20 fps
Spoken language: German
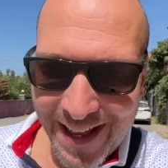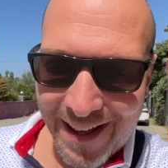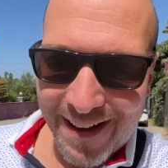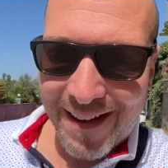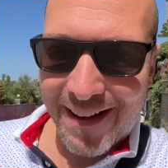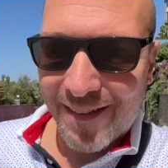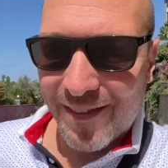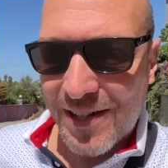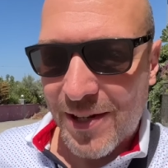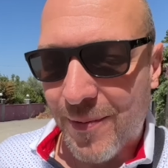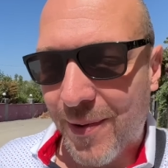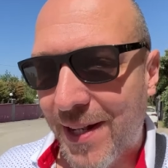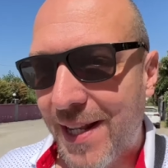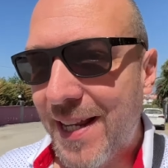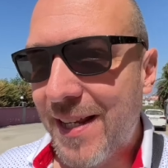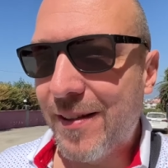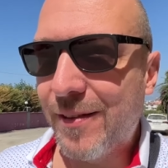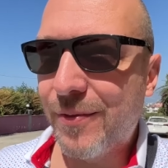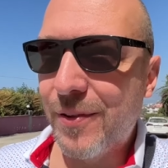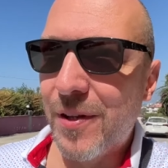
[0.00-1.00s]
Äh, wenn du
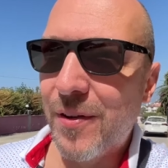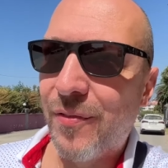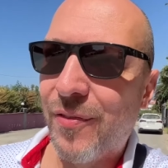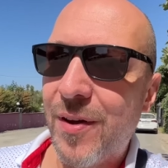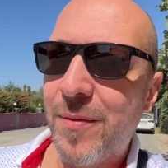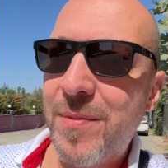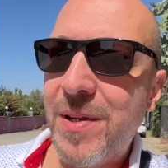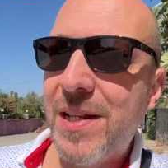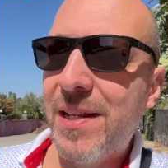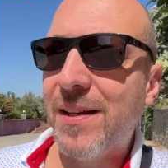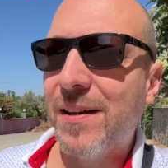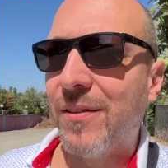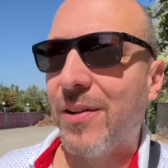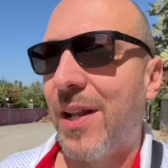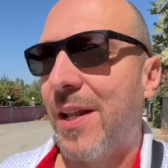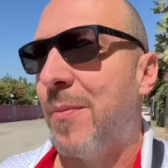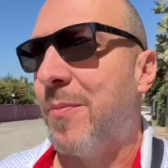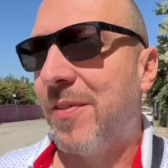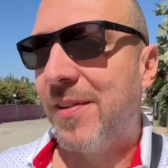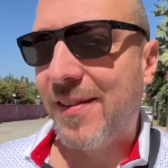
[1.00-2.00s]
überlegst für eine Familie
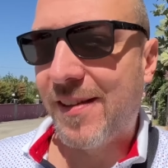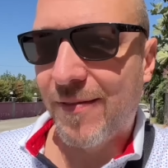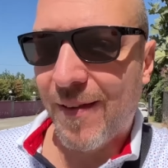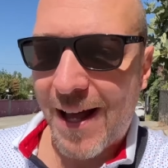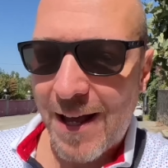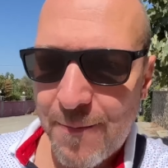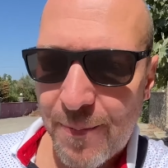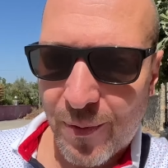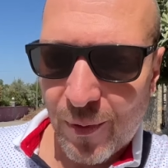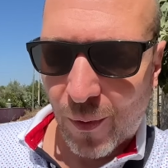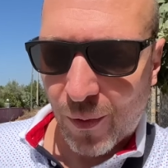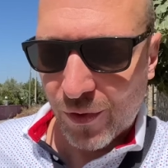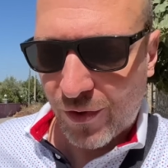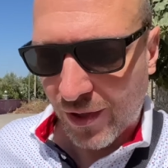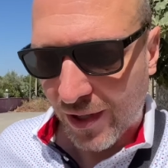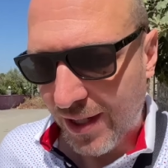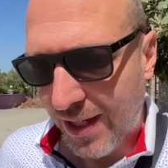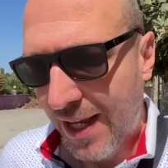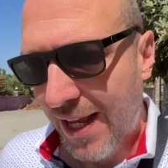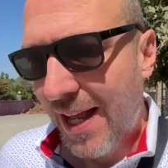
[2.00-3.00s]
oder nimmst zwei
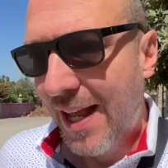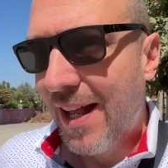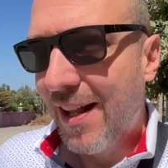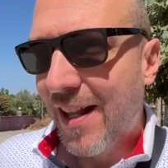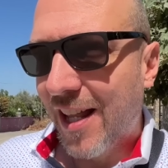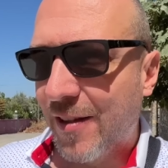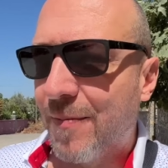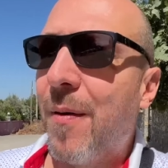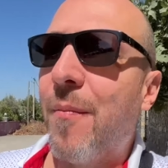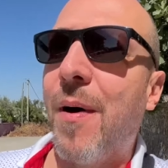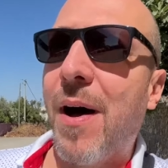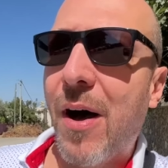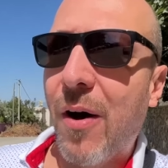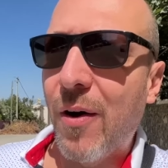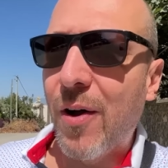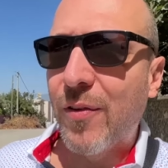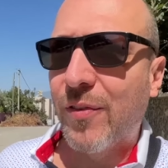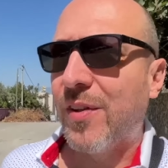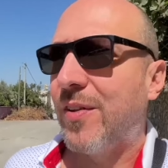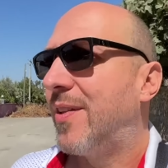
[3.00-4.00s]
Brote, das machen wir auch
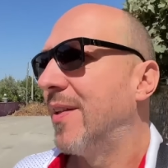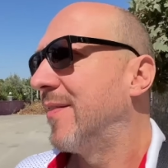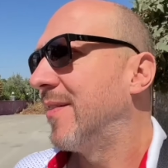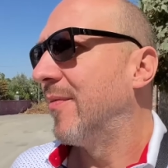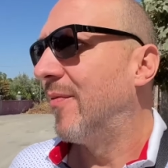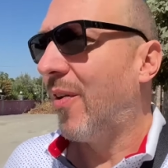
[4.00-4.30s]
öfters jetzt am